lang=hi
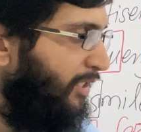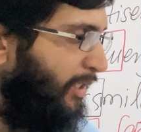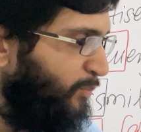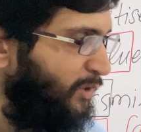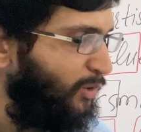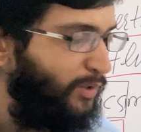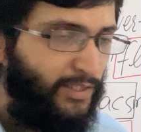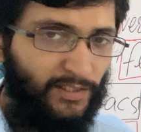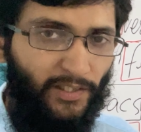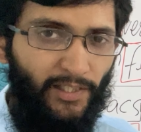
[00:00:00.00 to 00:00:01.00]
डेप्थ को
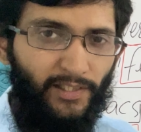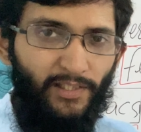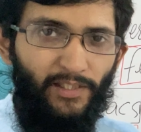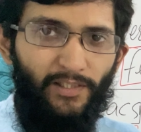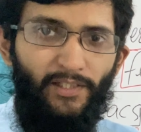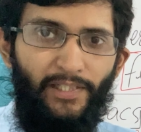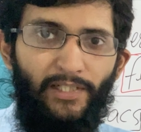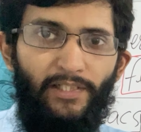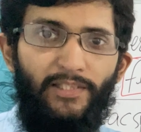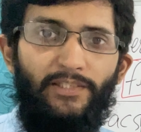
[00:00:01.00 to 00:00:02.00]
अंडरस्टैंड करना
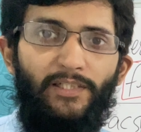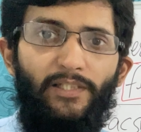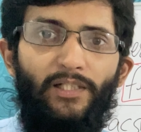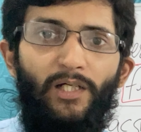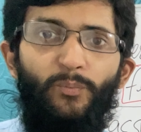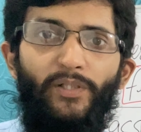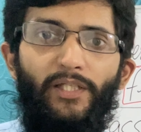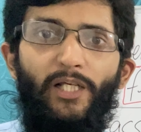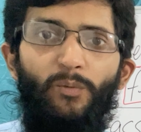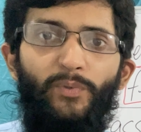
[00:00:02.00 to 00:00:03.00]
इससे आपके
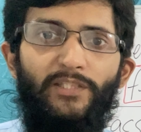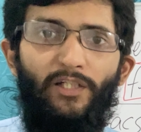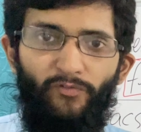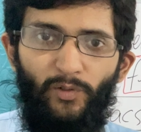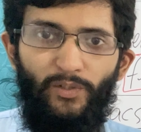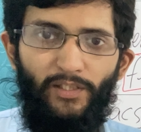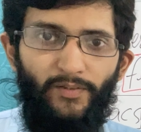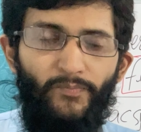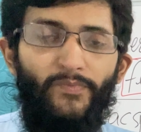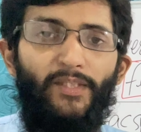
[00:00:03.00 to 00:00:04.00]
इल में इजाफा होता
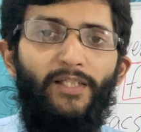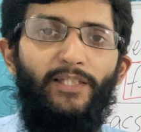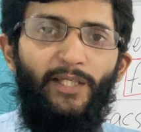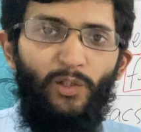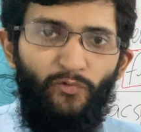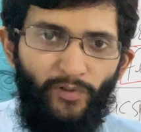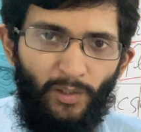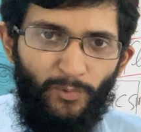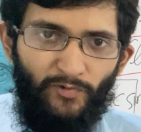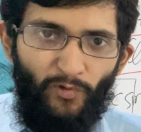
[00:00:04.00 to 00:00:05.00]
है थैंक यू वेरी
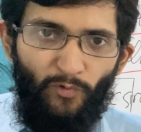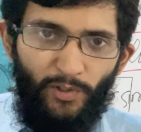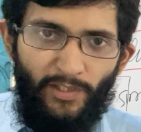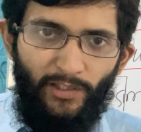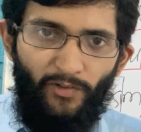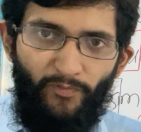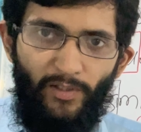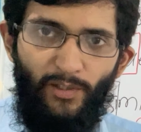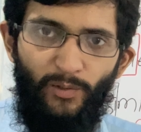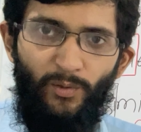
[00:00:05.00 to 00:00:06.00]
मच फॉर वॉचिंग द
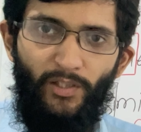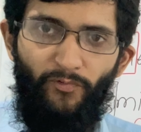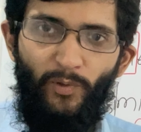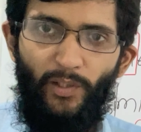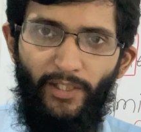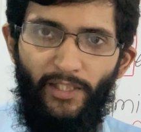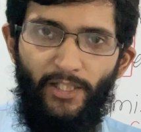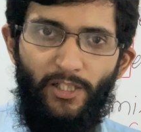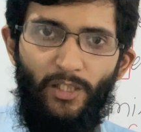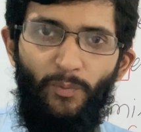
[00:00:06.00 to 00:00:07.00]
वीडियो इफ़ यू लाइक
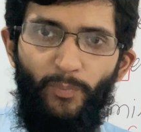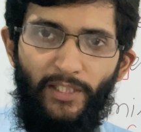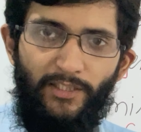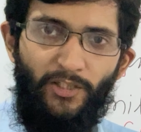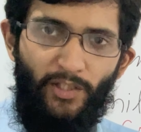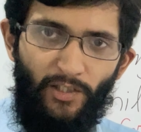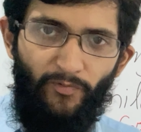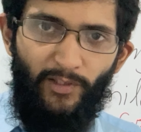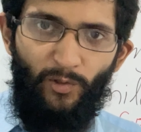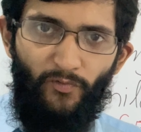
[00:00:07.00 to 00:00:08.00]
इट प्लीज़ शेयर
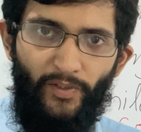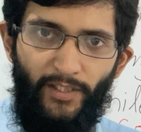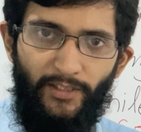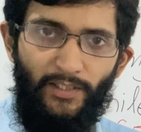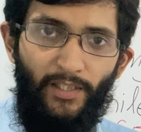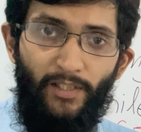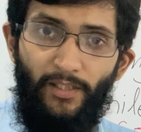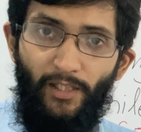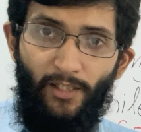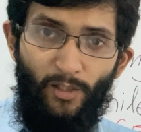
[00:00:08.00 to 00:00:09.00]
विद योर फ्रेंड्स
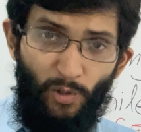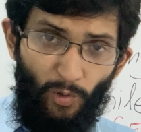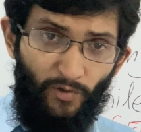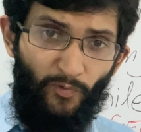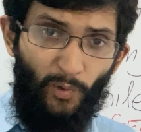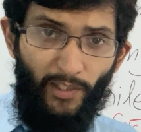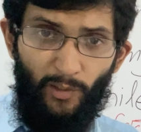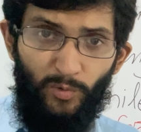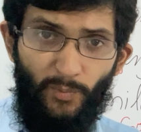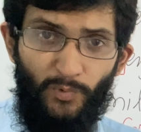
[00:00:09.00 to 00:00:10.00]
एंड डोंट फॉरगेट
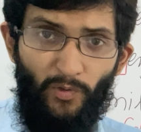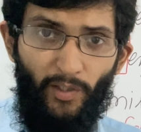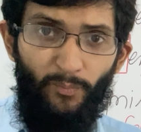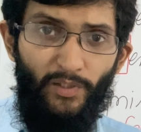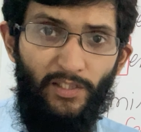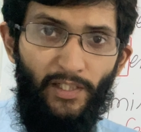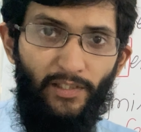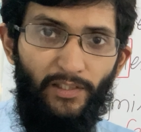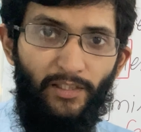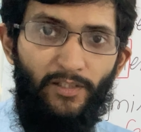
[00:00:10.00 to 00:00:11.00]
टू सब्सक्राइब द
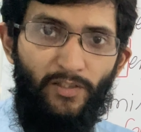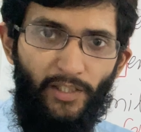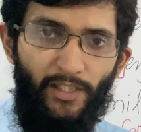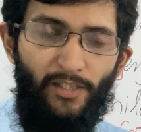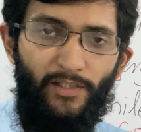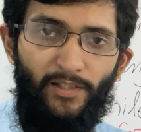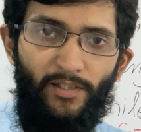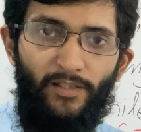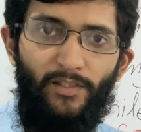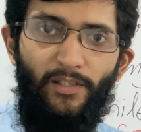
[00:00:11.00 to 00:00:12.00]
चैनल टेक केयर
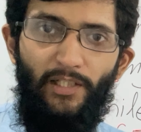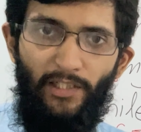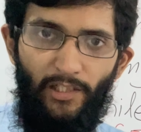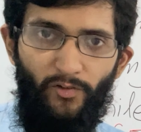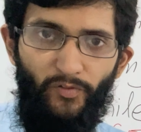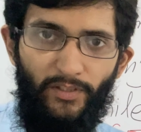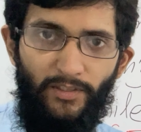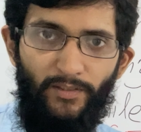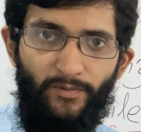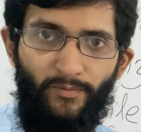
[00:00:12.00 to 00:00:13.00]
अल्लाह हाफिज़